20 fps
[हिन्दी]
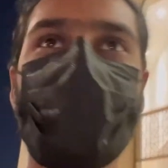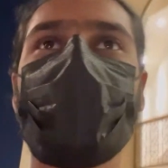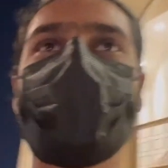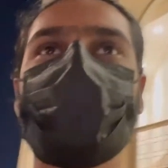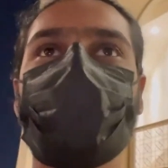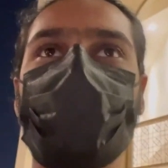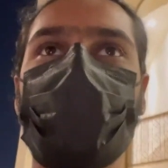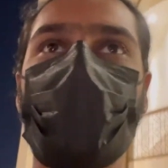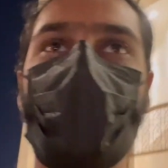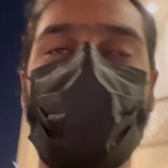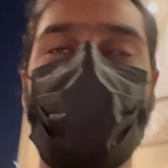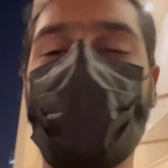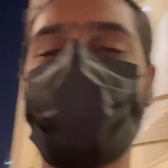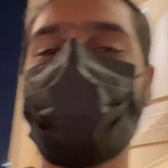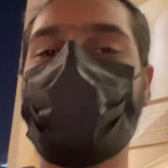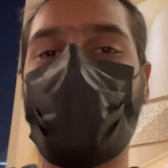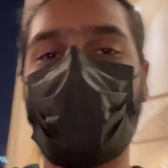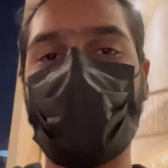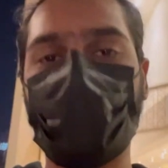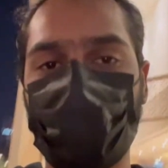तो अभी हम
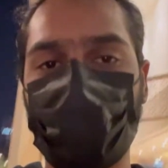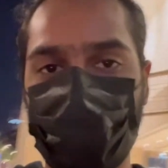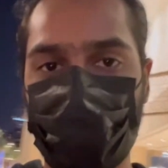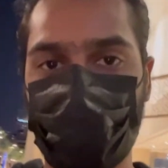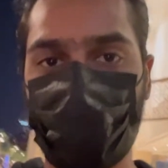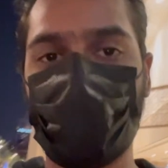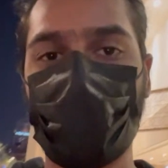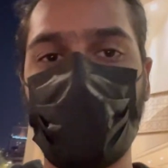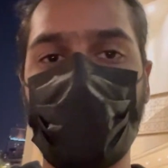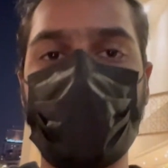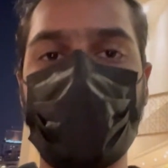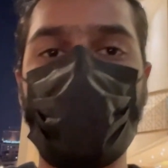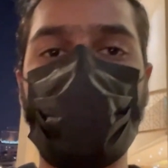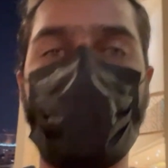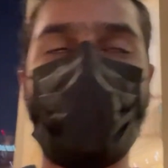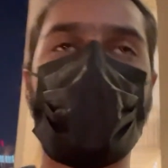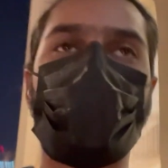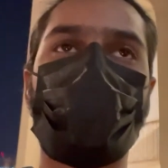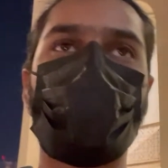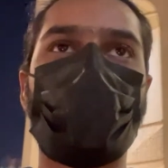जा रहे हैं कुछ और खाने
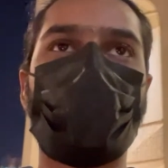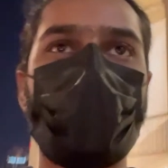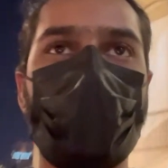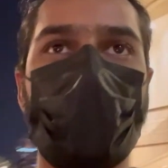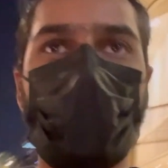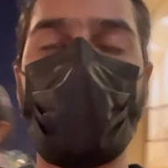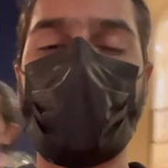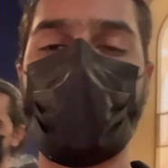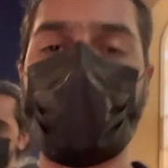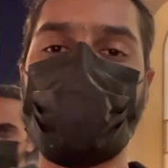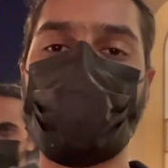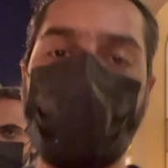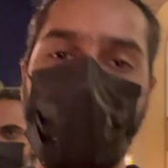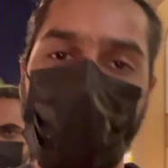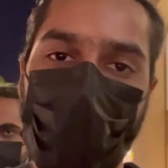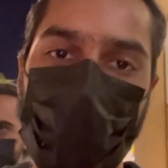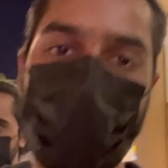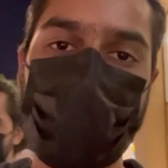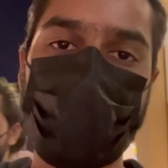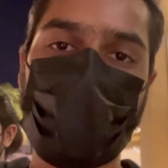क्योंकि ये खा के हम पक
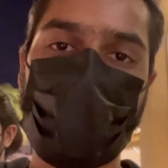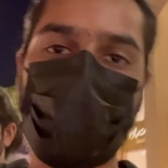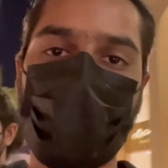गए थे